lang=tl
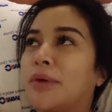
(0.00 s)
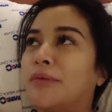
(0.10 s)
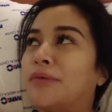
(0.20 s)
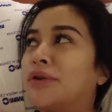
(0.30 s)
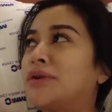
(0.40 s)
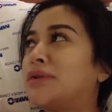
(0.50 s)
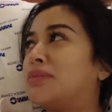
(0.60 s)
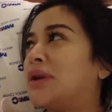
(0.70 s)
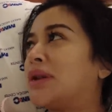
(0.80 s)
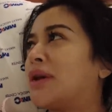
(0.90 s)
First
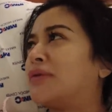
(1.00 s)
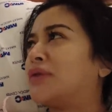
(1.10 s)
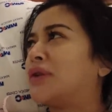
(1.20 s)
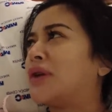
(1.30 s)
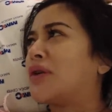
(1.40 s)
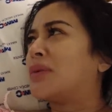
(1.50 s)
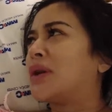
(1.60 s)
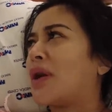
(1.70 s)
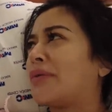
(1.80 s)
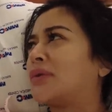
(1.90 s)
meal after how
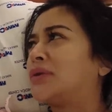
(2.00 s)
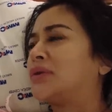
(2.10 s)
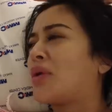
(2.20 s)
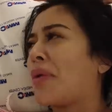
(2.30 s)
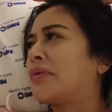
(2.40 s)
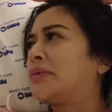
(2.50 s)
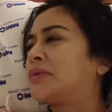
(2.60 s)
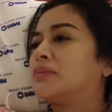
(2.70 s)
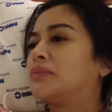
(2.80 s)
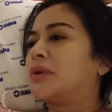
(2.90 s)
many hours?
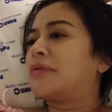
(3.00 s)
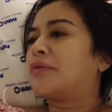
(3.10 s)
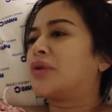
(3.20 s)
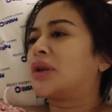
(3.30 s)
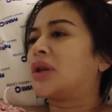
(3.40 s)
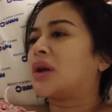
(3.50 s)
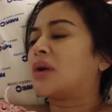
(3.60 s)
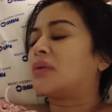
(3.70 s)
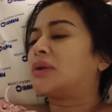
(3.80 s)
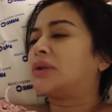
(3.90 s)
Mga 40
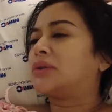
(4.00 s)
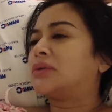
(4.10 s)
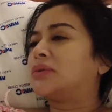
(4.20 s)
hours.